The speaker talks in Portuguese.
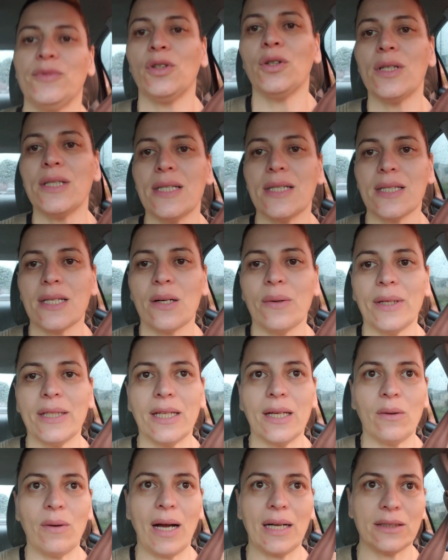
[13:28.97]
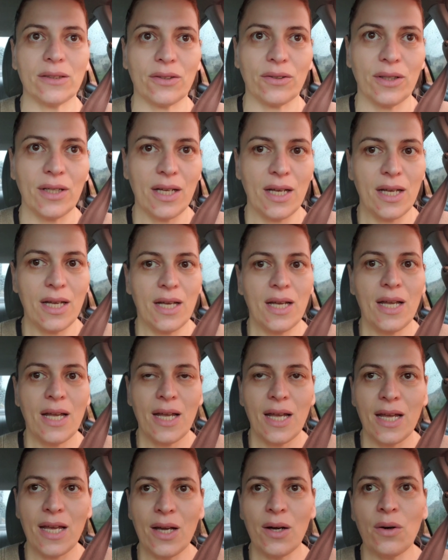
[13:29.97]
12 e 54
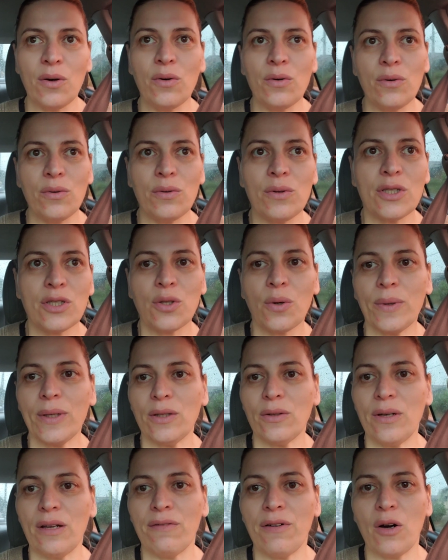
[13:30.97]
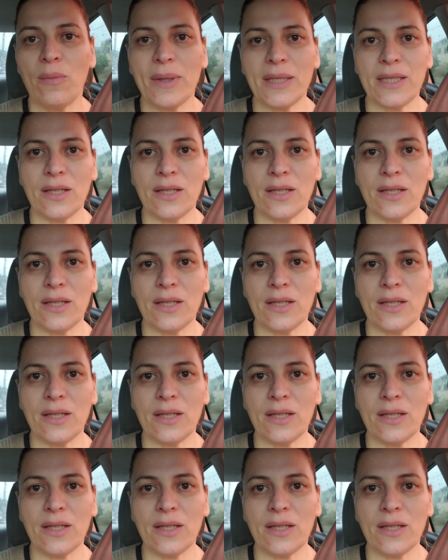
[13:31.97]
Eu estou indo levar o